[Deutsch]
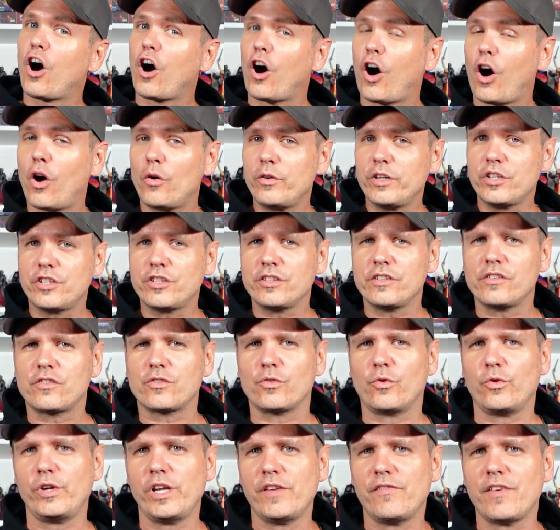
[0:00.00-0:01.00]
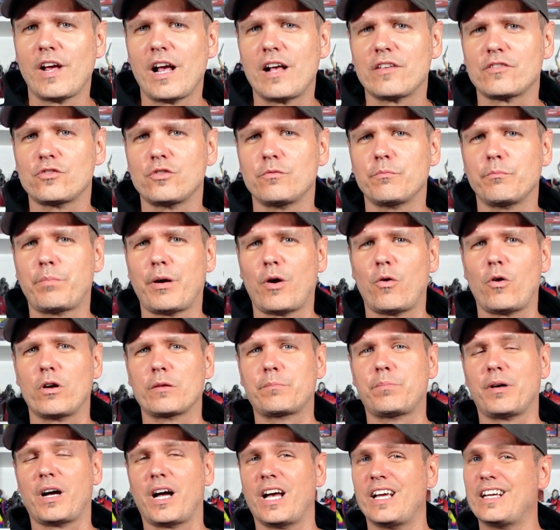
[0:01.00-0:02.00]
Origins Universum
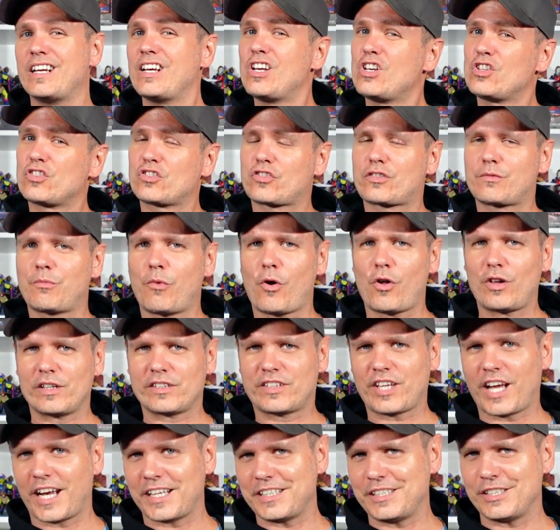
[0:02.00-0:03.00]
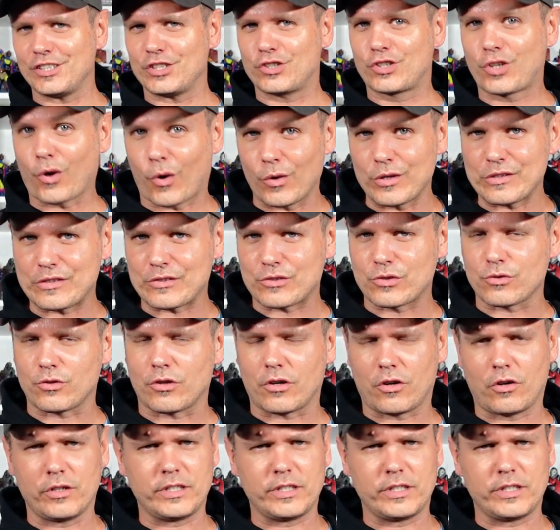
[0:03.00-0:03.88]
powered by Small Tiny Toy Store.